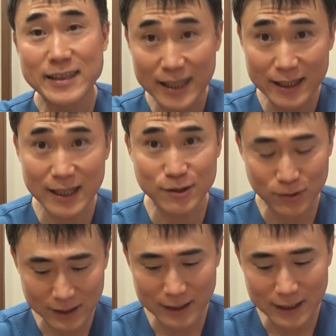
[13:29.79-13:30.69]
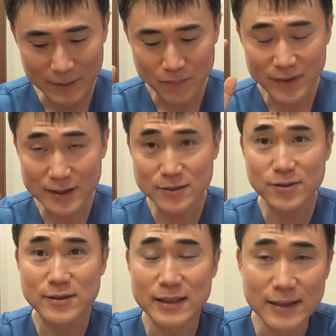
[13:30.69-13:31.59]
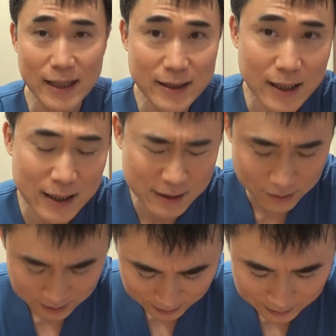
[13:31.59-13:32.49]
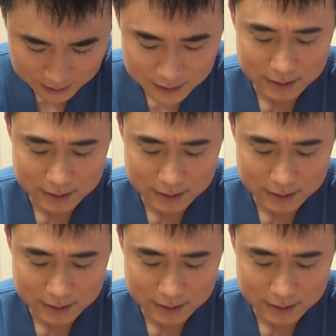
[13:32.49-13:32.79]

キャラとかそういうネタとか